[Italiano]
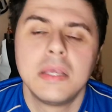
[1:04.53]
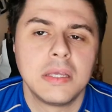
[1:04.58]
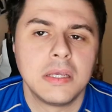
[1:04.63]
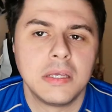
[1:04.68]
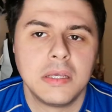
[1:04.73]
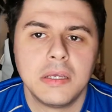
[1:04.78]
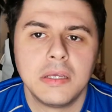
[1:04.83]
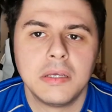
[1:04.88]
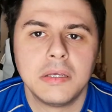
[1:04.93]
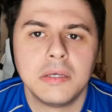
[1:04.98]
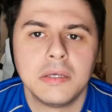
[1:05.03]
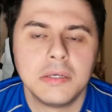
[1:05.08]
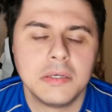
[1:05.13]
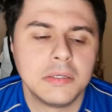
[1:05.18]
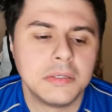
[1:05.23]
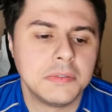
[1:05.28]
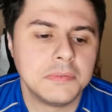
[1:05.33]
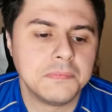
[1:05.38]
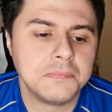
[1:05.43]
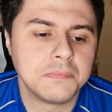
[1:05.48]

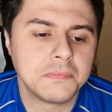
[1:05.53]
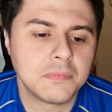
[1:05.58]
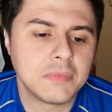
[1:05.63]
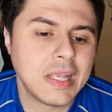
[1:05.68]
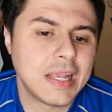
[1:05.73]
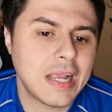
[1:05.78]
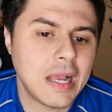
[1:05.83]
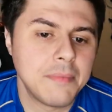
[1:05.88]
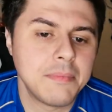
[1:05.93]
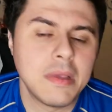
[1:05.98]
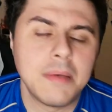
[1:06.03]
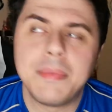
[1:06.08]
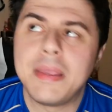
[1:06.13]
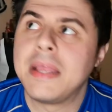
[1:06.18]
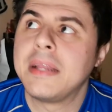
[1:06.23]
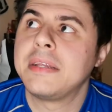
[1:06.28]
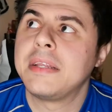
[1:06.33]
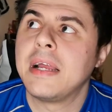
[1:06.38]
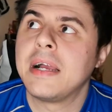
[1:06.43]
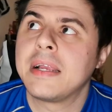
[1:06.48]
eh, dei,
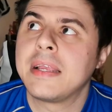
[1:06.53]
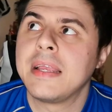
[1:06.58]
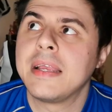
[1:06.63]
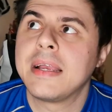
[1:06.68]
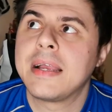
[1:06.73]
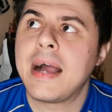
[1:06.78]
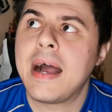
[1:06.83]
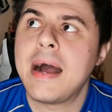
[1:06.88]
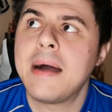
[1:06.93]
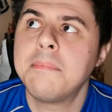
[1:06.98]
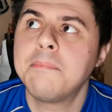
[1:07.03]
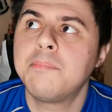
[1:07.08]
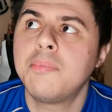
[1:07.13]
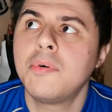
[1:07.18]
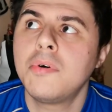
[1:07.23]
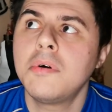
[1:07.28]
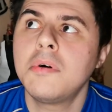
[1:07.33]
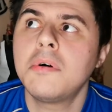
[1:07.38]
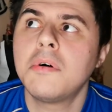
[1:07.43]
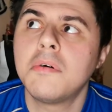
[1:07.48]
cambiamenti anche in campo,
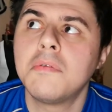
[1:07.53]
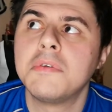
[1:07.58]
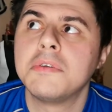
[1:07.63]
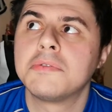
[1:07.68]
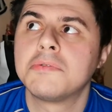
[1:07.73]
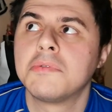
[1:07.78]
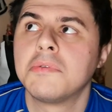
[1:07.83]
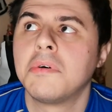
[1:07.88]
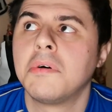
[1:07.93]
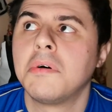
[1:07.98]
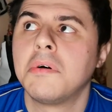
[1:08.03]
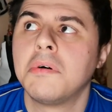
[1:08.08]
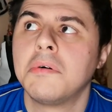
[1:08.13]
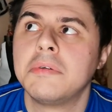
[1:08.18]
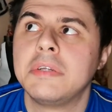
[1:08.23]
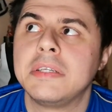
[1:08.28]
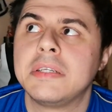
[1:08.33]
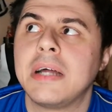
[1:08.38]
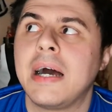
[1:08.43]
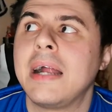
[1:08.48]
ho visto
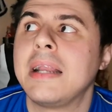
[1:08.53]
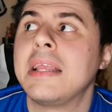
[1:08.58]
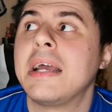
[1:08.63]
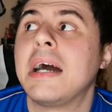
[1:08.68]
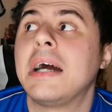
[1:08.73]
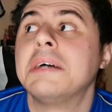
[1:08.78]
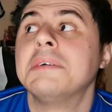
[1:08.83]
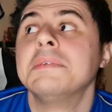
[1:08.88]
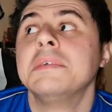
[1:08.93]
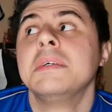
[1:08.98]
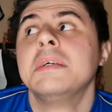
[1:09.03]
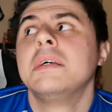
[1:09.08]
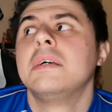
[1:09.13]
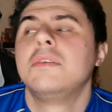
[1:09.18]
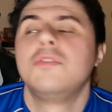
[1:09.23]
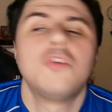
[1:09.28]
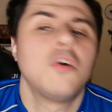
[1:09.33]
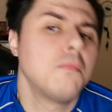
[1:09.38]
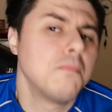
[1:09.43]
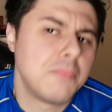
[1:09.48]
un'Italia
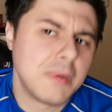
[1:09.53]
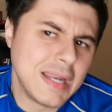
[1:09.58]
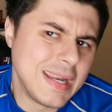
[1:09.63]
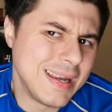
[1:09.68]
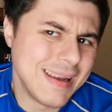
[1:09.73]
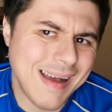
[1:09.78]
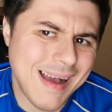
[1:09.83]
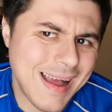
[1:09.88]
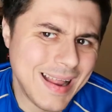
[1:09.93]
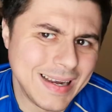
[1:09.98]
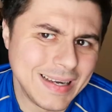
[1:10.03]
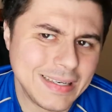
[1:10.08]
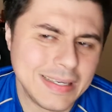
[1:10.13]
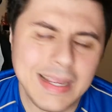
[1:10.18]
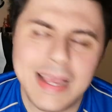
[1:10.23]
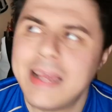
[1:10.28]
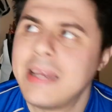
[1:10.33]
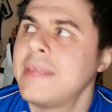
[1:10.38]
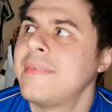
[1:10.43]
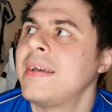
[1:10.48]
non
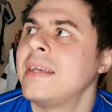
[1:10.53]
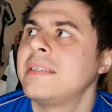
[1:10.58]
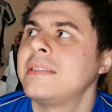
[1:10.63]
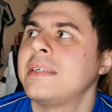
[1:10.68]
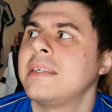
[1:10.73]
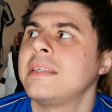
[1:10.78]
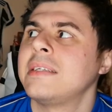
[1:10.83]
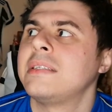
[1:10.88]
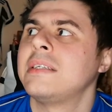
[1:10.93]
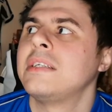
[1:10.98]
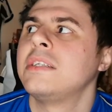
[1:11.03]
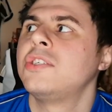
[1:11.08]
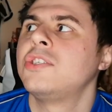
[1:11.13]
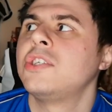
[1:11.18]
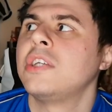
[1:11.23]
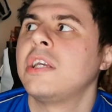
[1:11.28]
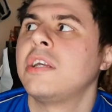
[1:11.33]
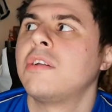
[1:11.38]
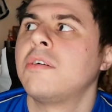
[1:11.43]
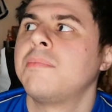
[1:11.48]
brillante, eh, devo essere
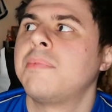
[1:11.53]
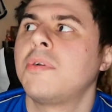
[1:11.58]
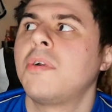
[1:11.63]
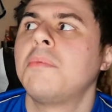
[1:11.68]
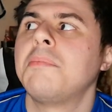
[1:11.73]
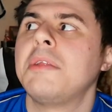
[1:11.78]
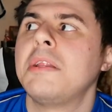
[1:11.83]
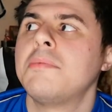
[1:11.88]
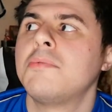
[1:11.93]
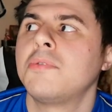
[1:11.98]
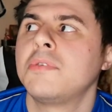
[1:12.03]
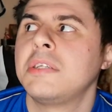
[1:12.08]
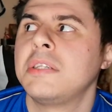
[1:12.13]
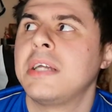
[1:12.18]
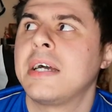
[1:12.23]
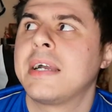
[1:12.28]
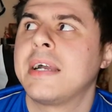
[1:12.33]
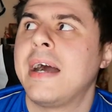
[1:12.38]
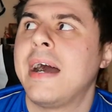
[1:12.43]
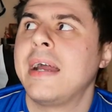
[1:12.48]
sincero, però minimo
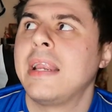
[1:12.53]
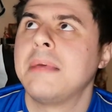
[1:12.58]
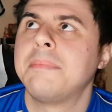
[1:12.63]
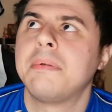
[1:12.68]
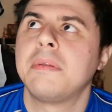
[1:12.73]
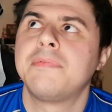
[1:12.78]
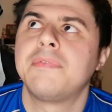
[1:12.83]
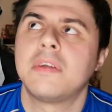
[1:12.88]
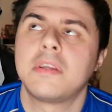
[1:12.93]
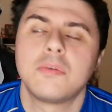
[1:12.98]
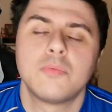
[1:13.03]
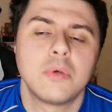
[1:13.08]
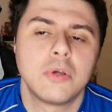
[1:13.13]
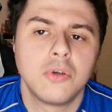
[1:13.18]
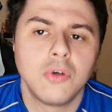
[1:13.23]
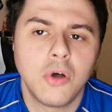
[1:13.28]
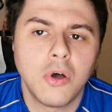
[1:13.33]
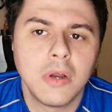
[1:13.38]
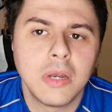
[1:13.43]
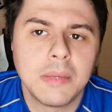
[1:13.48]
sindacale per fare due
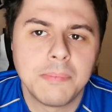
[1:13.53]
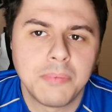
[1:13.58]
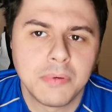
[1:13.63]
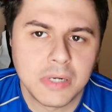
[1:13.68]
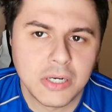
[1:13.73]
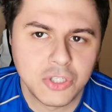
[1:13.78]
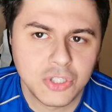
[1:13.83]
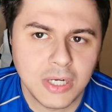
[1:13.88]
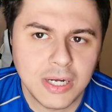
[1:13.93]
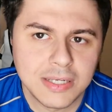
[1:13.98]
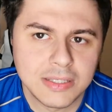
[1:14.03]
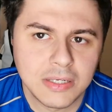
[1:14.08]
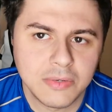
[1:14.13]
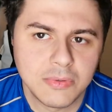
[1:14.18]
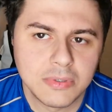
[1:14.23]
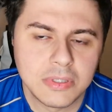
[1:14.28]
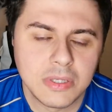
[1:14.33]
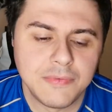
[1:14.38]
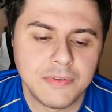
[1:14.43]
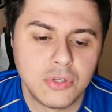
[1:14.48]
gol e portarci a casa
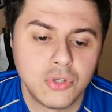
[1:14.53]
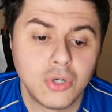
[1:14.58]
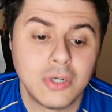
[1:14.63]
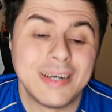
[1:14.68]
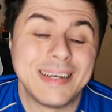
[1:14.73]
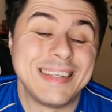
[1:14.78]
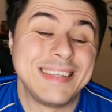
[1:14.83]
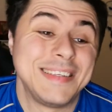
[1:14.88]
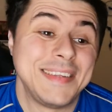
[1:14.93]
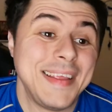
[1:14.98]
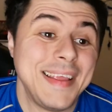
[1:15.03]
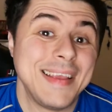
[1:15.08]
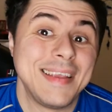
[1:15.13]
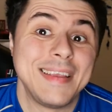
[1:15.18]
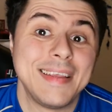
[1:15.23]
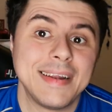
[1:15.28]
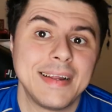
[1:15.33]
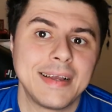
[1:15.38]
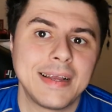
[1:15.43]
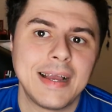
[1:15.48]
questa vittoria.
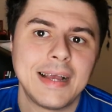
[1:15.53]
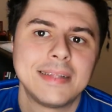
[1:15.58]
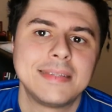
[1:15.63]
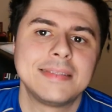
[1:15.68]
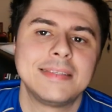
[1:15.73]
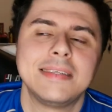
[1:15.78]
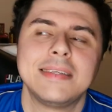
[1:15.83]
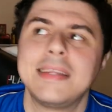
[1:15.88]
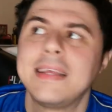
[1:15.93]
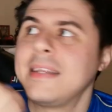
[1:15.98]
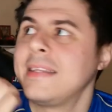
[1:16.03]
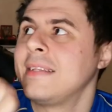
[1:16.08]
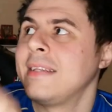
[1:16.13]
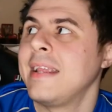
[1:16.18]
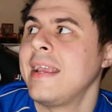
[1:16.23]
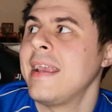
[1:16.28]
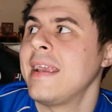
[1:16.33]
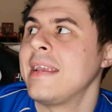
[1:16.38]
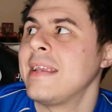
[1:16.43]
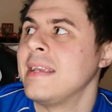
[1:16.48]
Retteghi ragazzi,
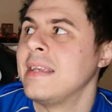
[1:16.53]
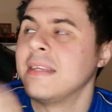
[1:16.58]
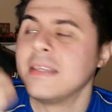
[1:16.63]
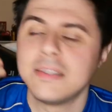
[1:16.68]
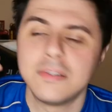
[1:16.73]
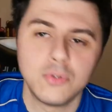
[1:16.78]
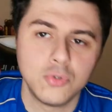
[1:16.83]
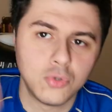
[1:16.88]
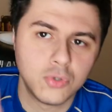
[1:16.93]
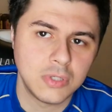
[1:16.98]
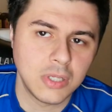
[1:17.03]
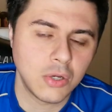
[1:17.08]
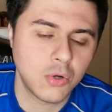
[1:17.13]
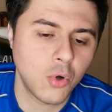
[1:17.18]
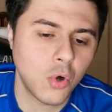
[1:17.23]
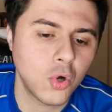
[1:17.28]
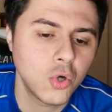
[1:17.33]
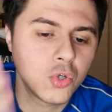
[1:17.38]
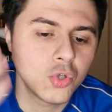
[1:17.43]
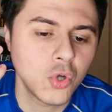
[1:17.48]
Retteghi,
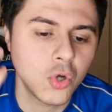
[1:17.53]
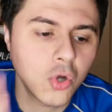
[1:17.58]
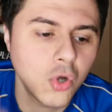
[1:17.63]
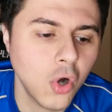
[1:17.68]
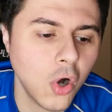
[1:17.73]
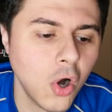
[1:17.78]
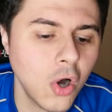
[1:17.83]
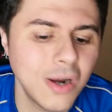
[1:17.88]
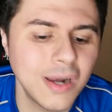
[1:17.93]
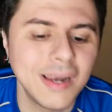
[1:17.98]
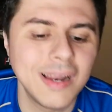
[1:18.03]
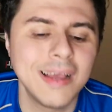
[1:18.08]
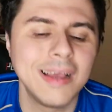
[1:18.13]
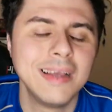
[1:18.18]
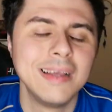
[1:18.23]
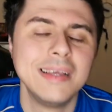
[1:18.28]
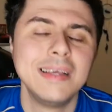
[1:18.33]
secondo gol